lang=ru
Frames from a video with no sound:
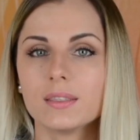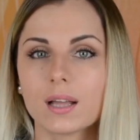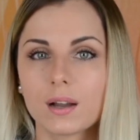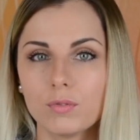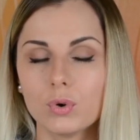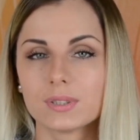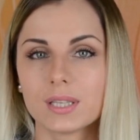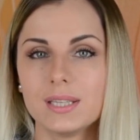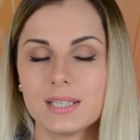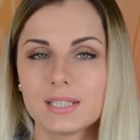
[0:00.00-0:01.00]
Так
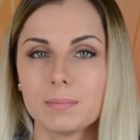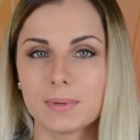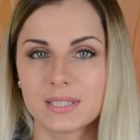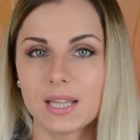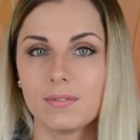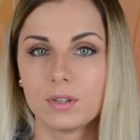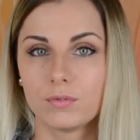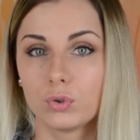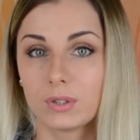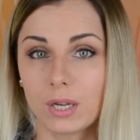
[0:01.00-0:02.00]
вот, если поставить
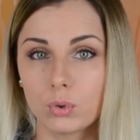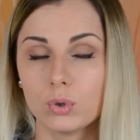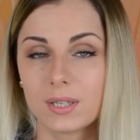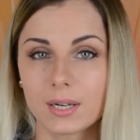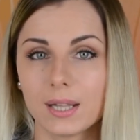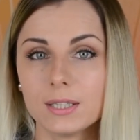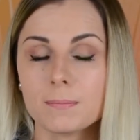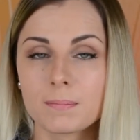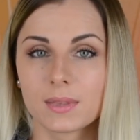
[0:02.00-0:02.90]
вот такой кран